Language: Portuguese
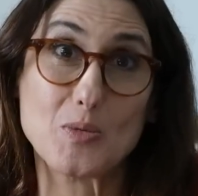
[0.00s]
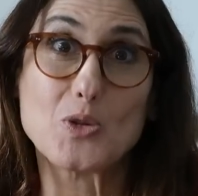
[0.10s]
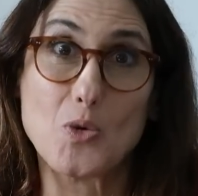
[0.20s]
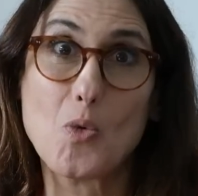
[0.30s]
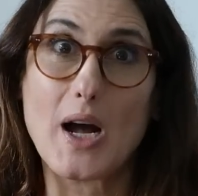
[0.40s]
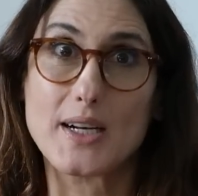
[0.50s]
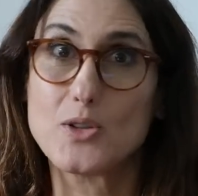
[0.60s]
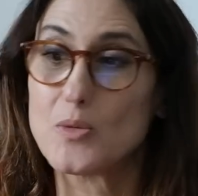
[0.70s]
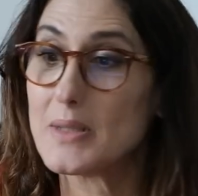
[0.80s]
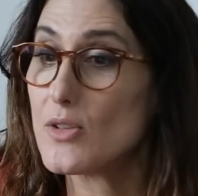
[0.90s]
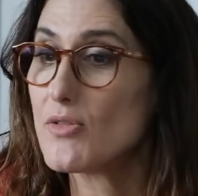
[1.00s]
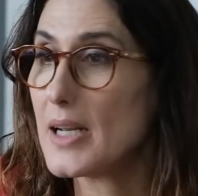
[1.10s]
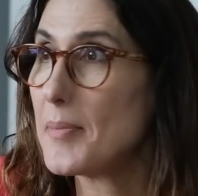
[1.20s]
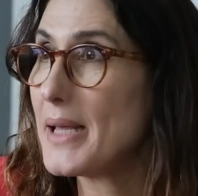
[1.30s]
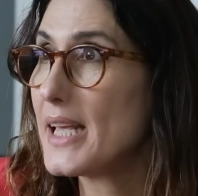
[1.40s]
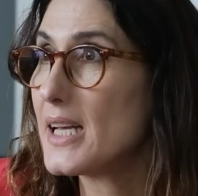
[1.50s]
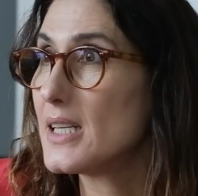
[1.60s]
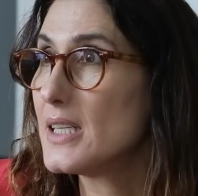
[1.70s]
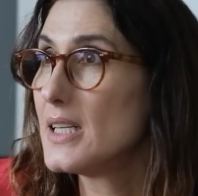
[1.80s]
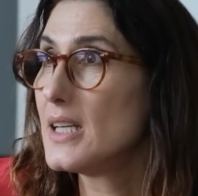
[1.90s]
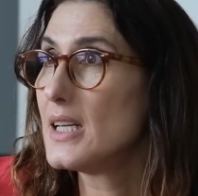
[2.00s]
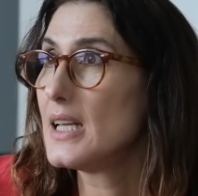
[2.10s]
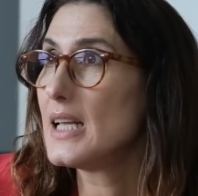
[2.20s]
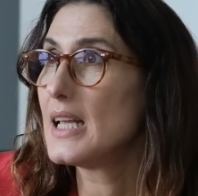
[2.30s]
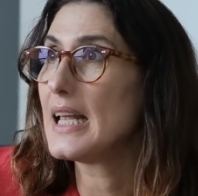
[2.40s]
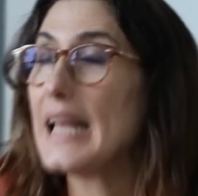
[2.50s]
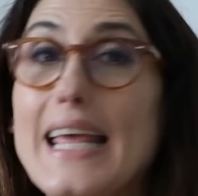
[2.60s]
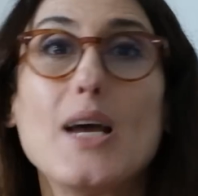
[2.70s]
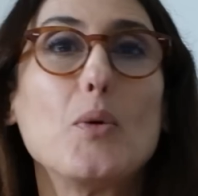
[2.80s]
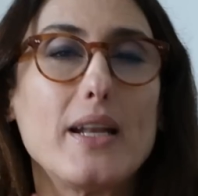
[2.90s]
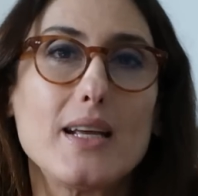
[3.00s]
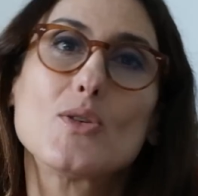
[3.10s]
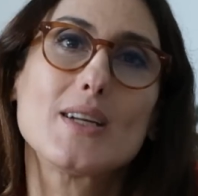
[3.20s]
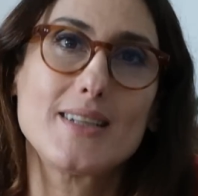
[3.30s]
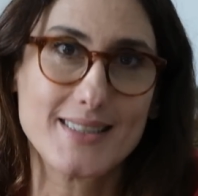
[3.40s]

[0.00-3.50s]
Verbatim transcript: botou um quarto, mas eu falei meia. Eu iria no que está